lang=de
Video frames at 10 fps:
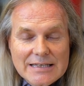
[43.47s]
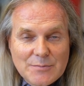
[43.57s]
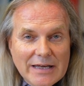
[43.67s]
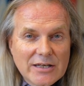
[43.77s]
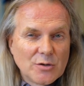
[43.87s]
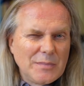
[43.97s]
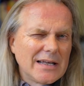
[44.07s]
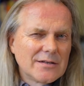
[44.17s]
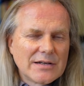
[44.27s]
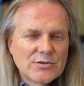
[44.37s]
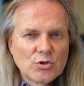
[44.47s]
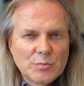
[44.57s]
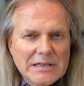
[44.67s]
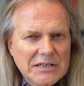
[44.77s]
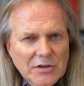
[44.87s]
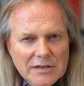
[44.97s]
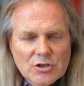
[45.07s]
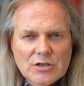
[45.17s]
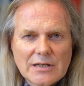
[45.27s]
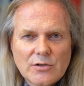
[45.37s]
Ich mache hier normalerweise
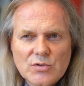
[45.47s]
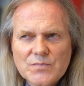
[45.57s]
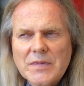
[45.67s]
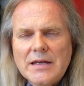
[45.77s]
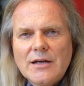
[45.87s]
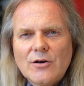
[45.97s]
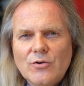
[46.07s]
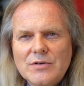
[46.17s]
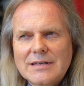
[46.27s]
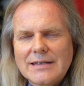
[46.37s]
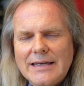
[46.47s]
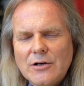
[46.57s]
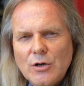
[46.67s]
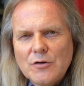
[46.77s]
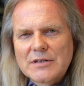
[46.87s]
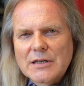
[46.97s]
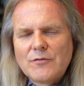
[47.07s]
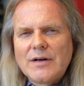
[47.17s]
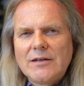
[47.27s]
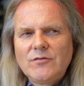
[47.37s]
spieltheoretische Analysen und gehe auch häufig
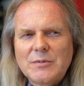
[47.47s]
darauf ein,